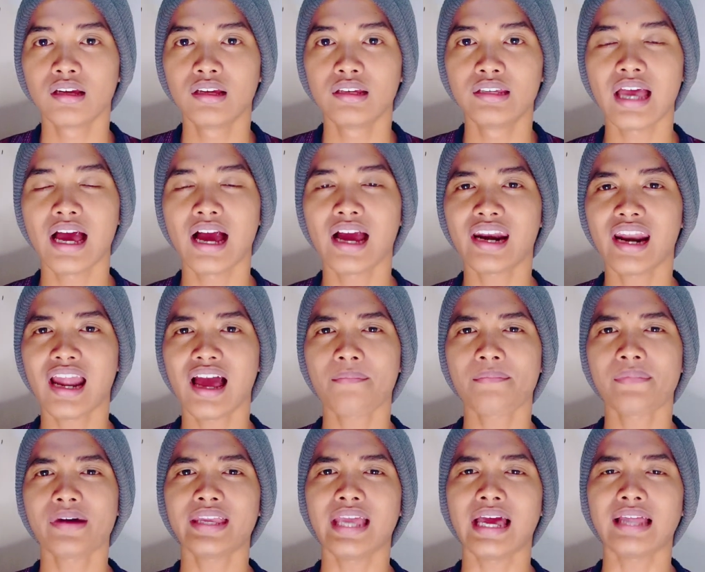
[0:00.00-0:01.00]
Yang
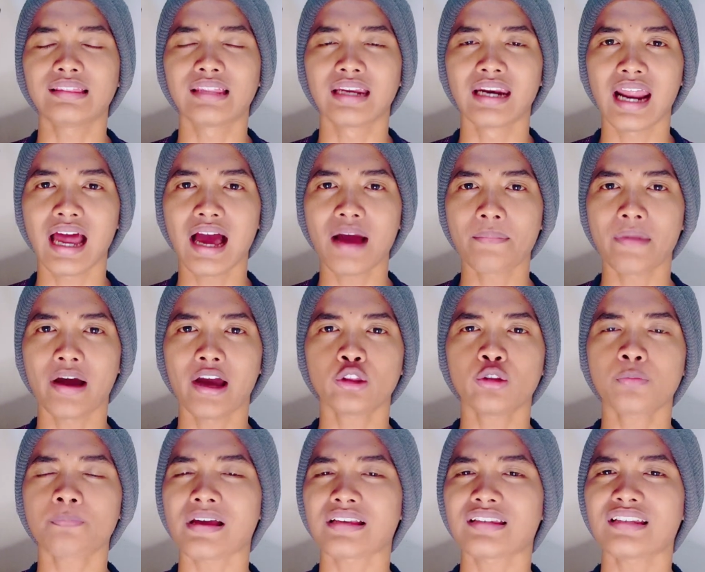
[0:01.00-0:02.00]
namanya drama
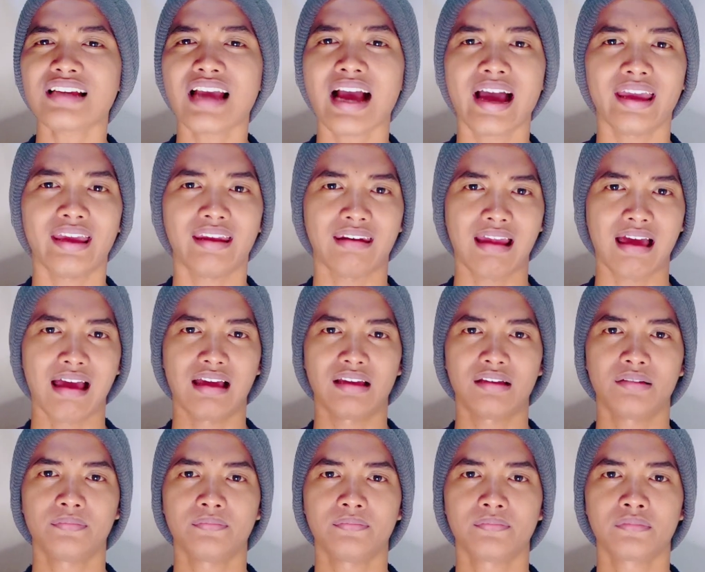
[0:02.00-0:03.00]
itu pasti nggak enak.
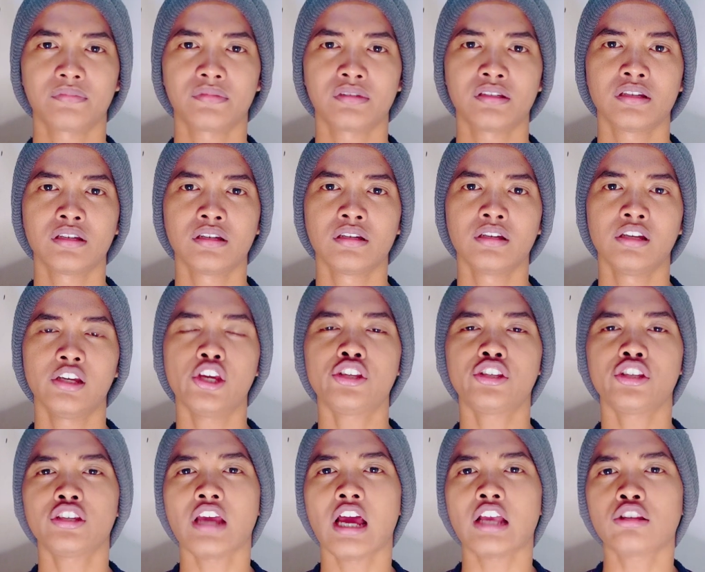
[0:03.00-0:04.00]

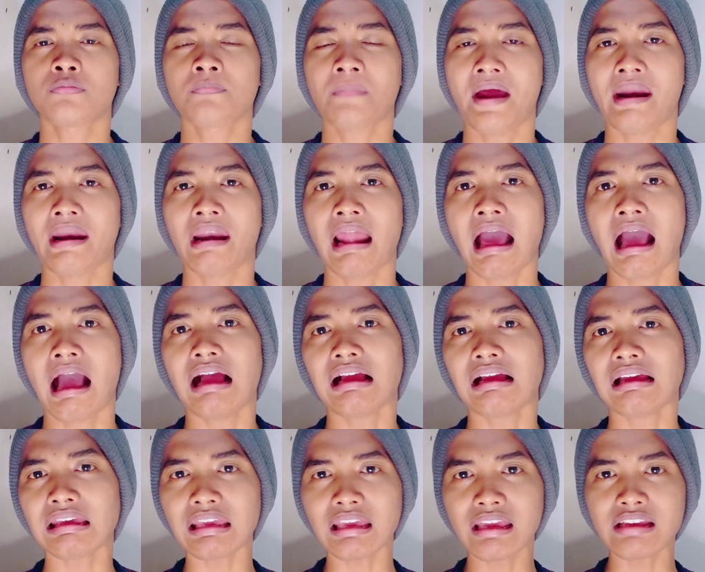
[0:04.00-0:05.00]
Isinya cuma
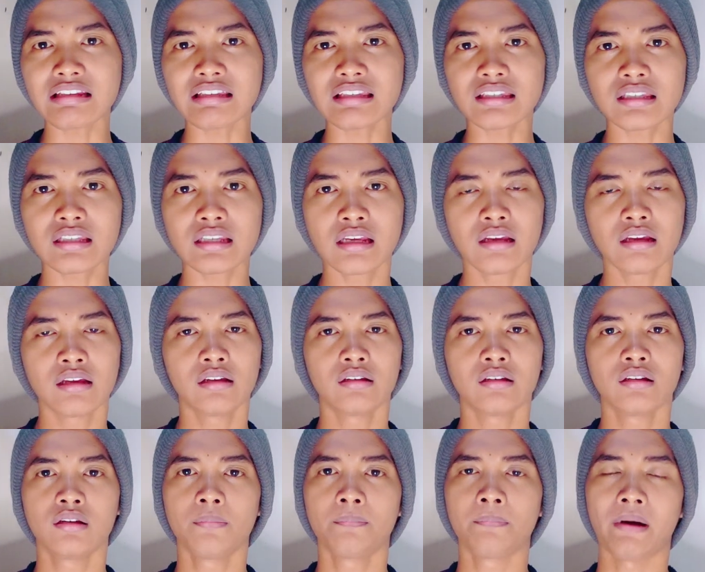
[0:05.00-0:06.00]
nangis,
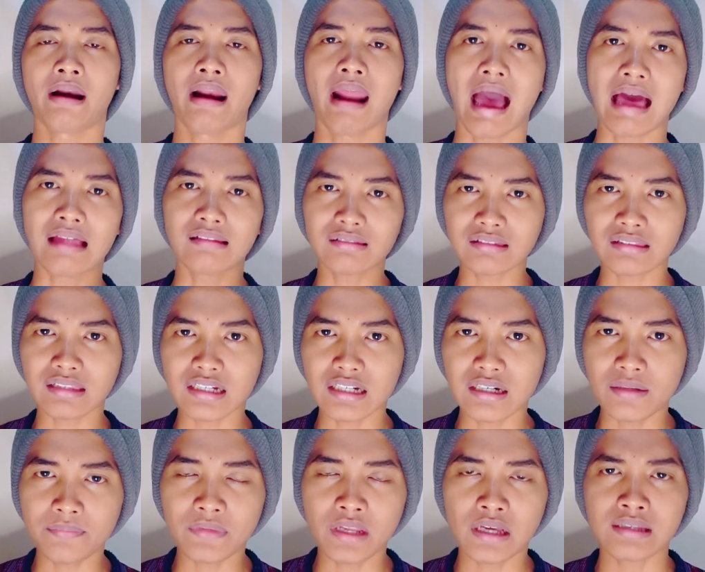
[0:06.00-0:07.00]

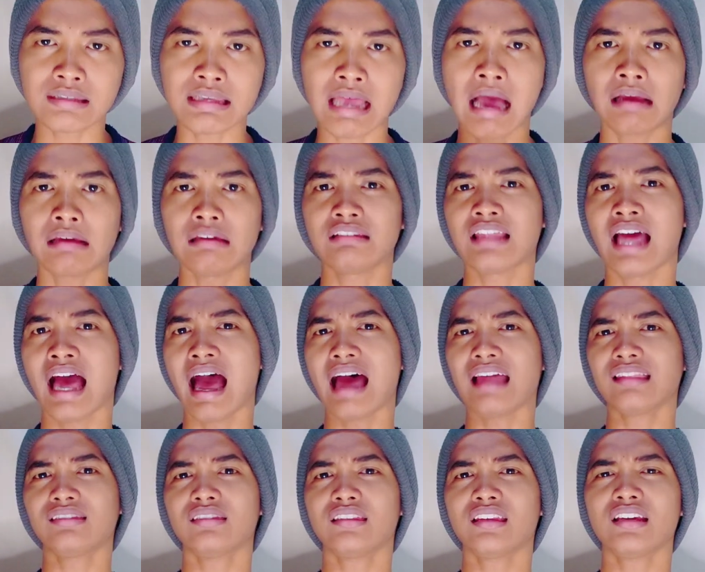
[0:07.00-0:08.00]
berantem, sakit
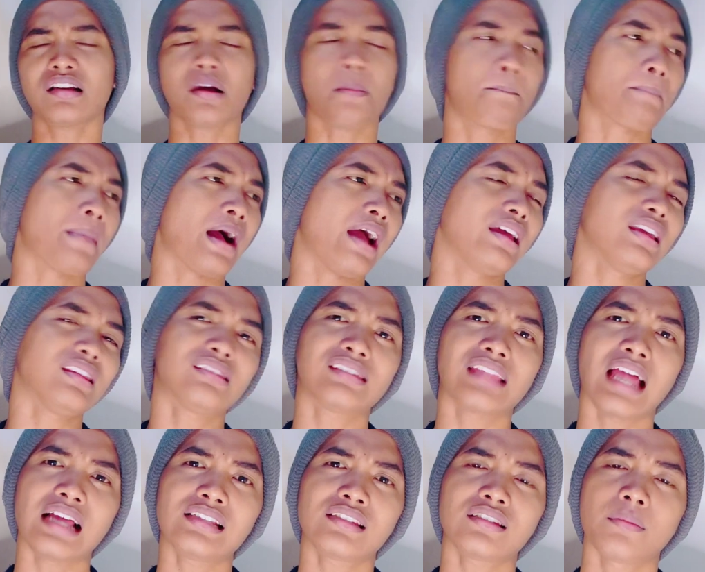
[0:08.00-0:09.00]
hati,
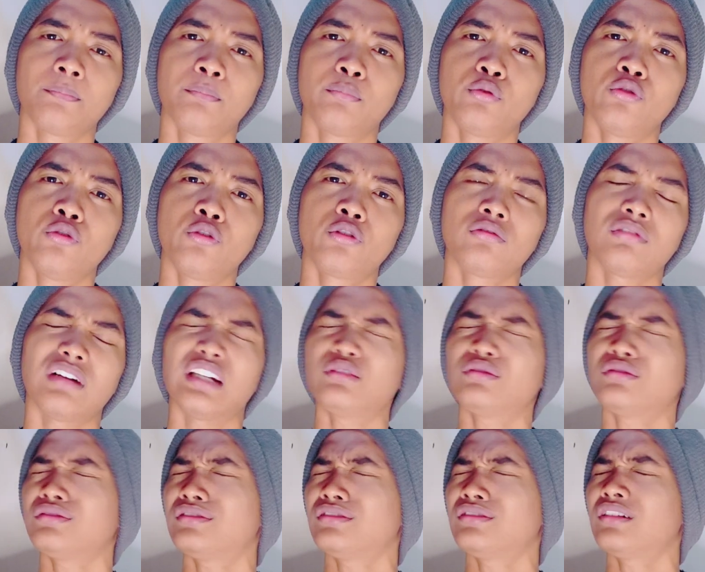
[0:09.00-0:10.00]
kepahitan, cemburu.
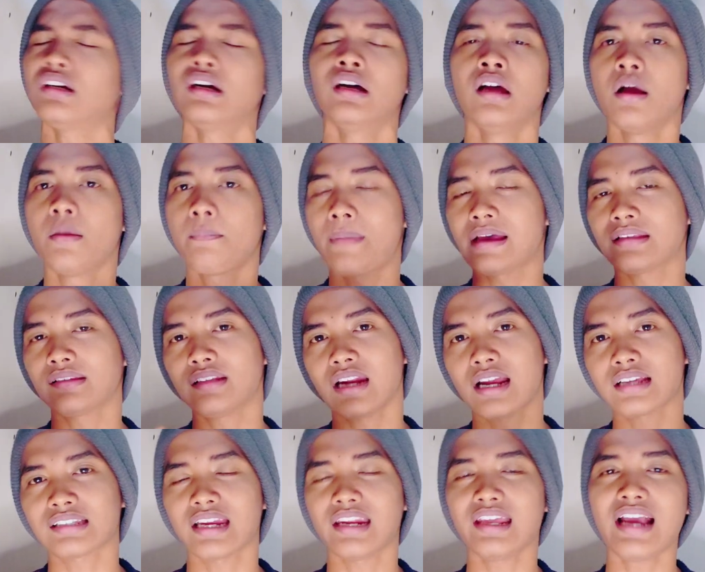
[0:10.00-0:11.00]
Aduh, pasti
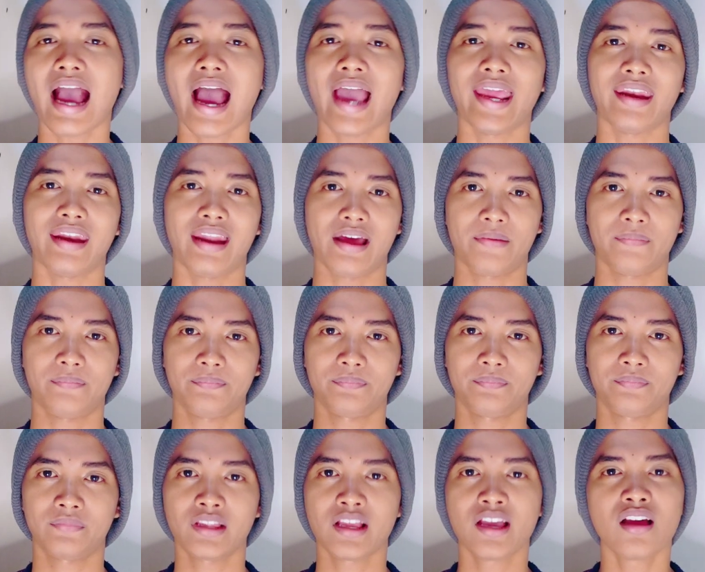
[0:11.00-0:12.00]
rasanya nggak enak
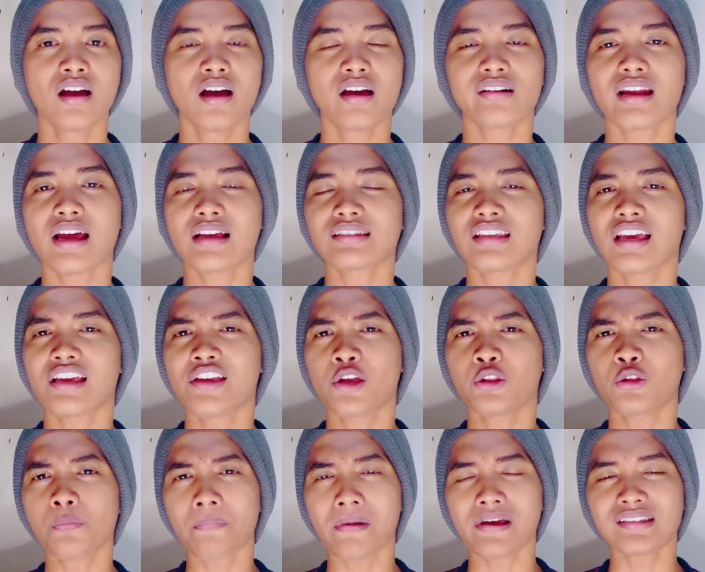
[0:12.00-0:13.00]
rasanya
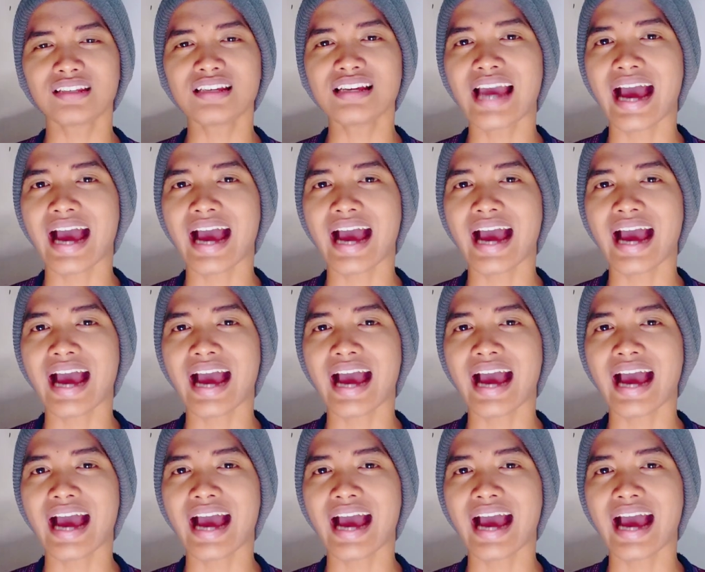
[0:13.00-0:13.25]
itu pasti